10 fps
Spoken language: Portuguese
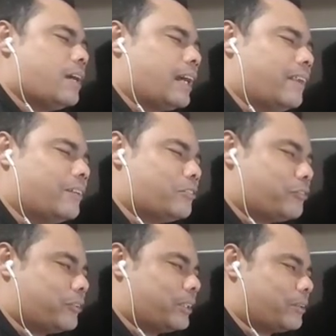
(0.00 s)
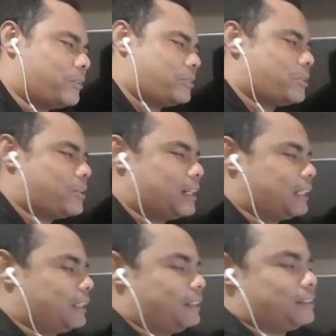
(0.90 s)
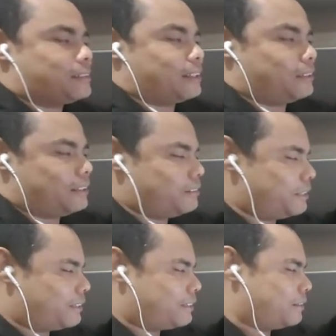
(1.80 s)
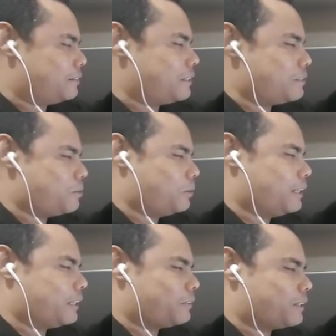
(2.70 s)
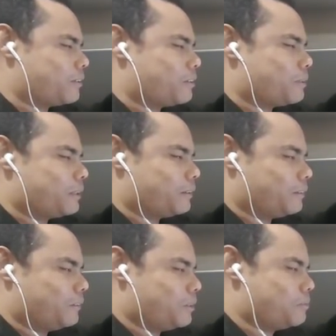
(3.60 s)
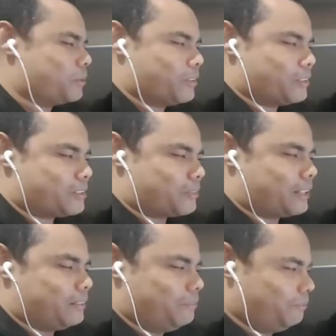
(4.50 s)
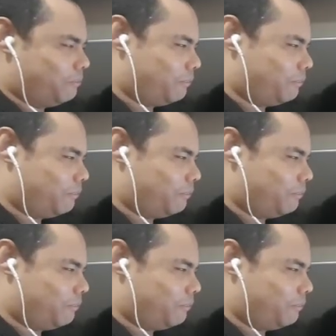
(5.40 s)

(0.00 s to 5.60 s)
Cadê que foi que eu tô aqui? Sai daí, tá, tá enrolei aqui o um negócio, peraí. Ô oh, meu Deus do céu, peraí.